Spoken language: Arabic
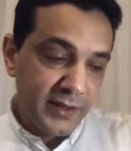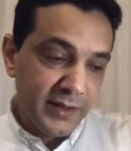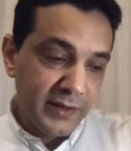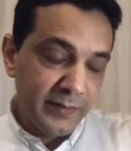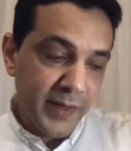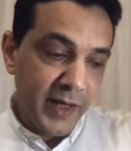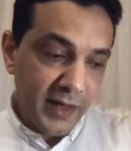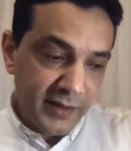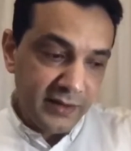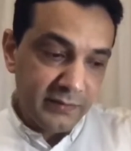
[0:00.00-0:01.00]

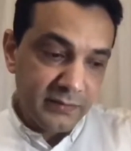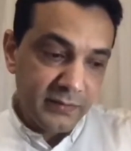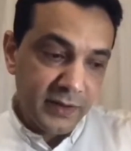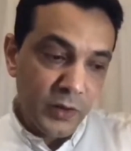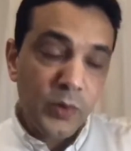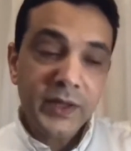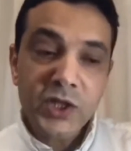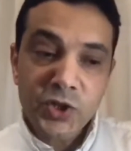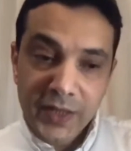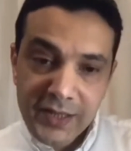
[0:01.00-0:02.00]
المهاره دي هو ده
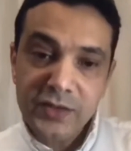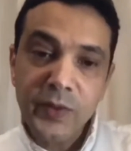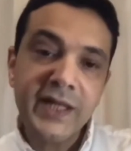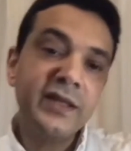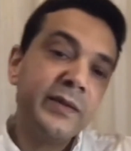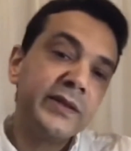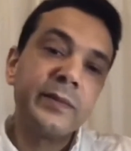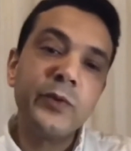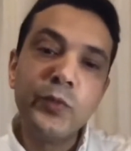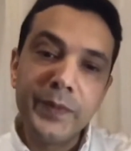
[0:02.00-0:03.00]
الشخص الوحيد اللي
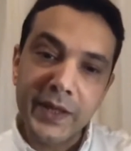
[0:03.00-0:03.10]
يقدر بيقوم